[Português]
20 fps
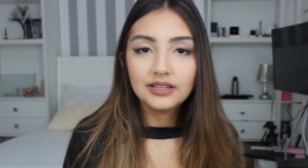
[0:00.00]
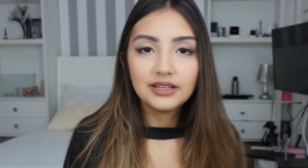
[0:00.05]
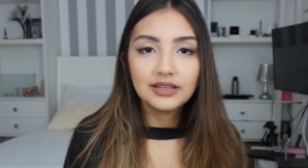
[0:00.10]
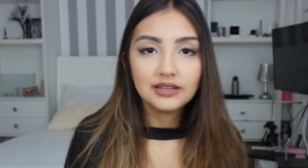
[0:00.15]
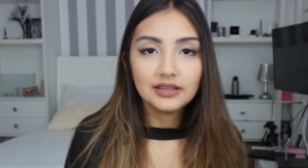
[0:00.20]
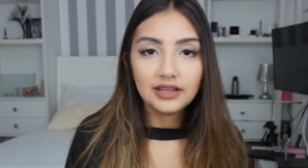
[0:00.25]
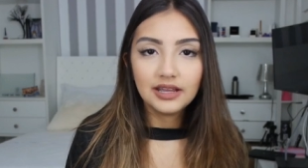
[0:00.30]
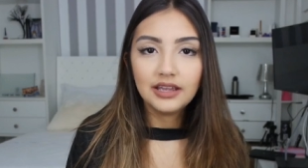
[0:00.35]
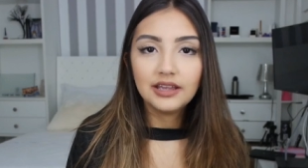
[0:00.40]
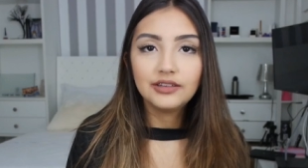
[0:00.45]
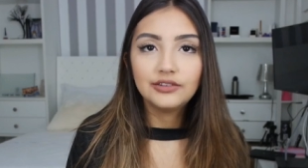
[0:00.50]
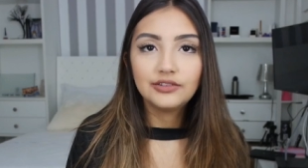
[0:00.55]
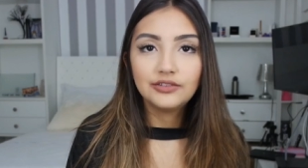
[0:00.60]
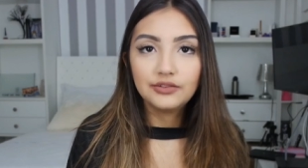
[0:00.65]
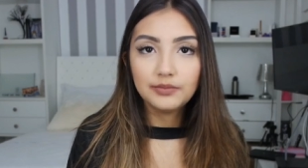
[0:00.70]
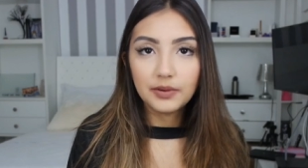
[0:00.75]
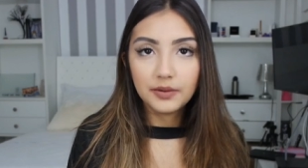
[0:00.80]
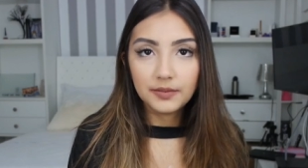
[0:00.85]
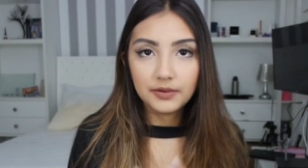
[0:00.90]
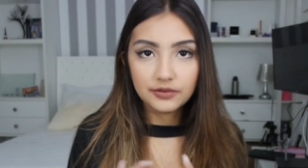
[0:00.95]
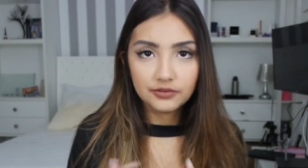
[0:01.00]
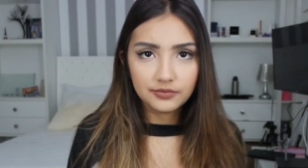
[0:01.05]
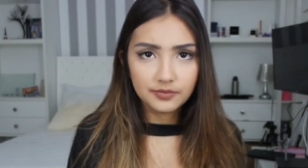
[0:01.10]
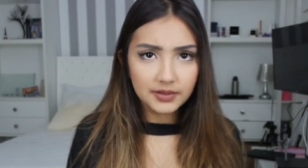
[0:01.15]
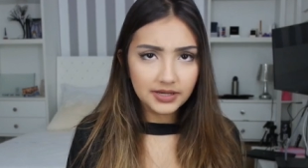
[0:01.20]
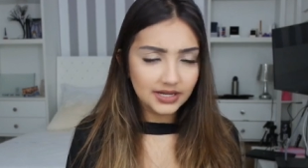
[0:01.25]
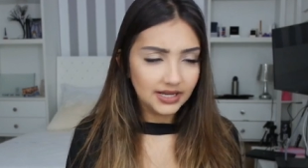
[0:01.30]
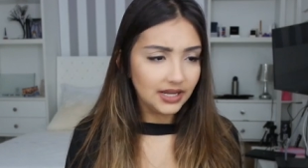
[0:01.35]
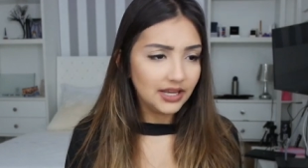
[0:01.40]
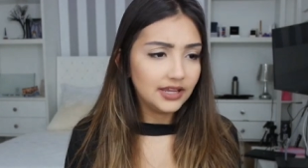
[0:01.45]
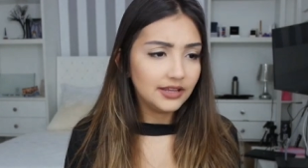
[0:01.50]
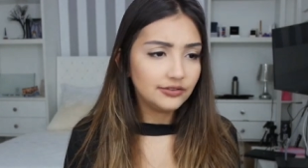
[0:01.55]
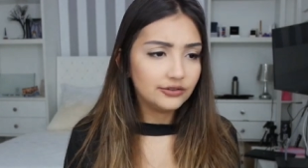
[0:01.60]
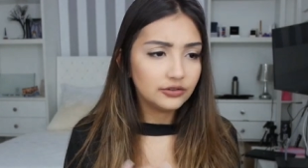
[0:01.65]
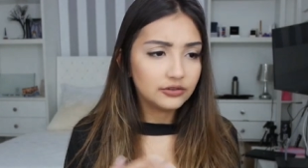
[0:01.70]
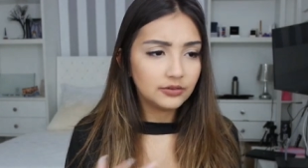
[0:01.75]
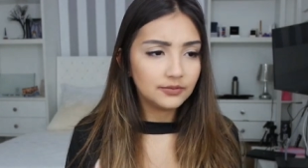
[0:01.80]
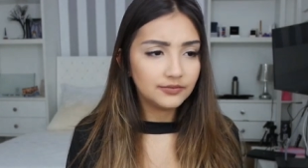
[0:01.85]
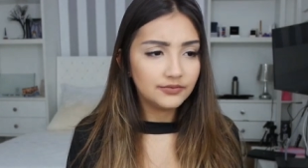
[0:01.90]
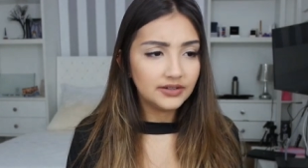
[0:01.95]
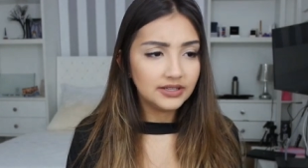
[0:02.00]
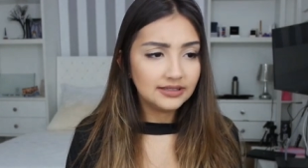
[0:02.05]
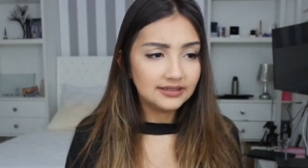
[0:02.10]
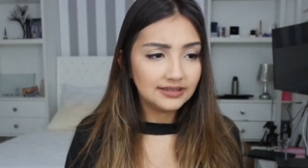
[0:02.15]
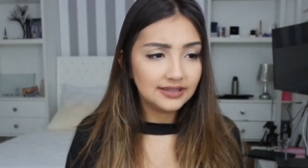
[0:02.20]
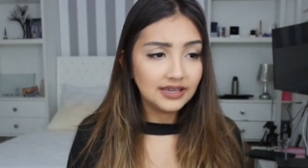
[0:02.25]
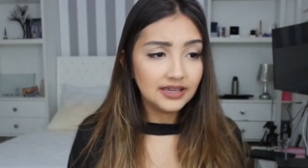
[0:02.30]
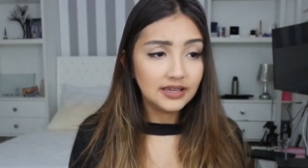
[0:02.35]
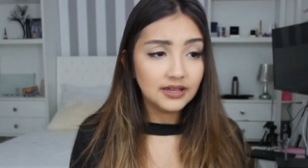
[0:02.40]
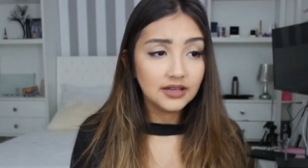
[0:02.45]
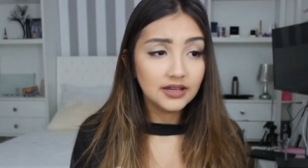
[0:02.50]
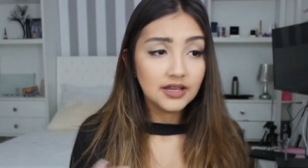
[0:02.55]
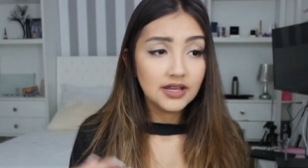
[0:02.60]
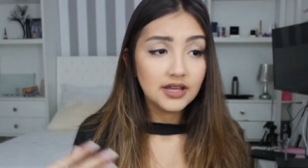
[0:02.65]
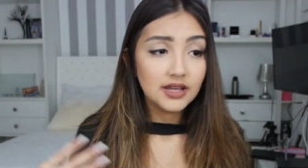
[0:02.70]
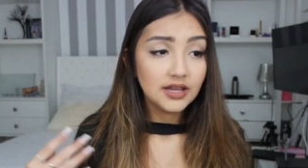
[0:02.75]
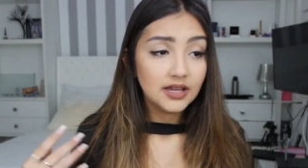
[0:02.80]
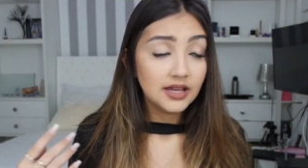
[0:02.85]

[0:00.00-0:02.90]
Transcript: internet de papel de parede, como fazer.